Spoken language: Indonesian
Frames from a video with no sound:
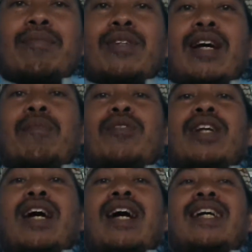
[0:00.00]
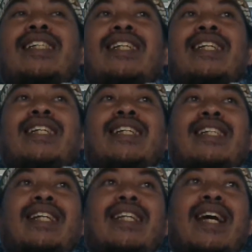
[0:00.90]
mudah-mudahan jadi
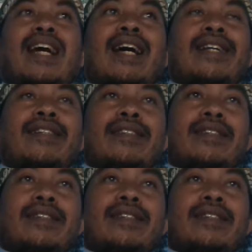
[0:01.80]
kenyataan